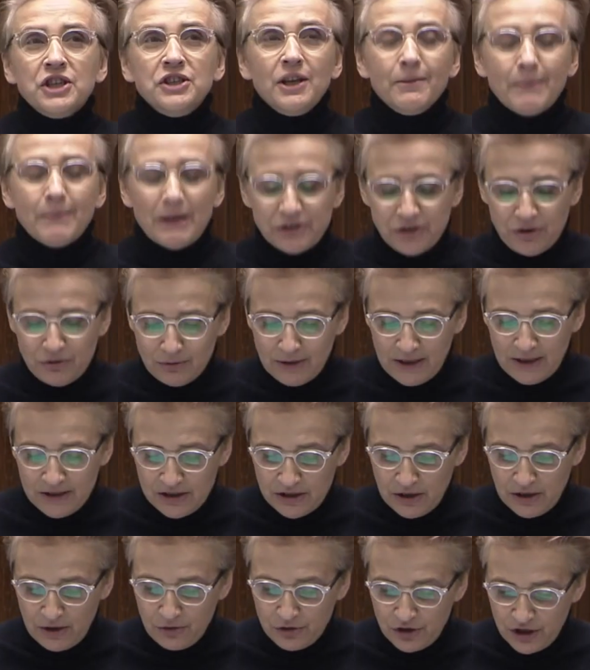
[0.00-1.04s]
nie ma się tutaj z
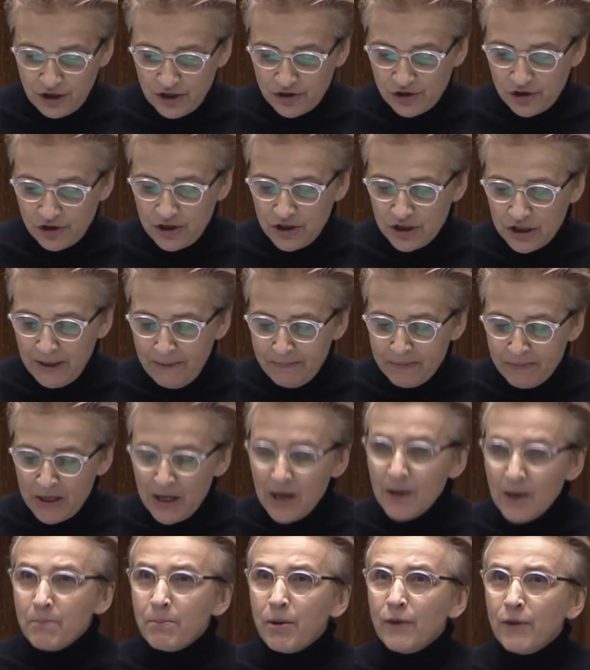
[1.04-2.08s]
tego cieszyć,
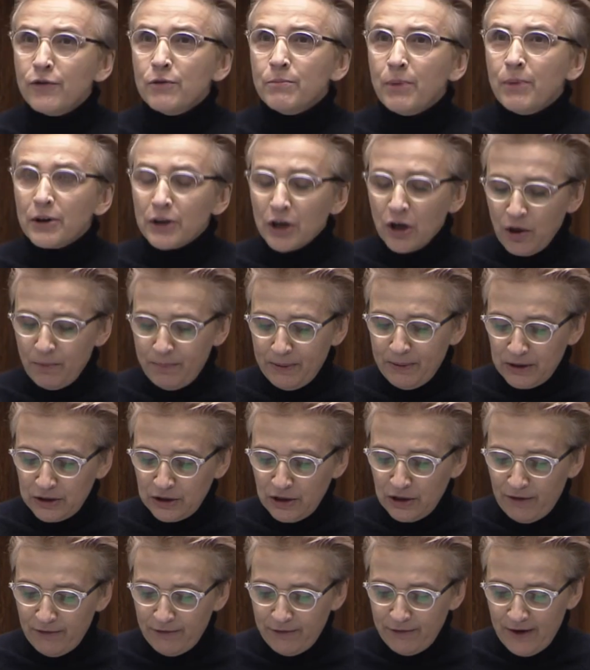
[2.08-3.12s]
bo wybory
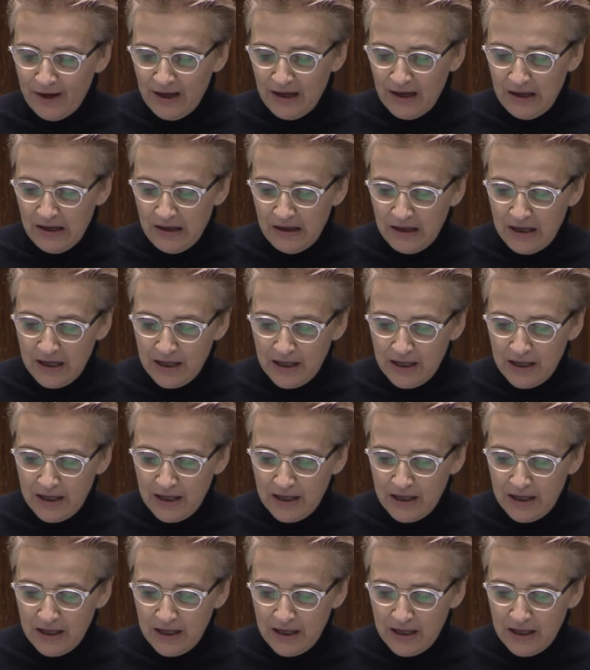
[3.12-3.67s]
kopertowe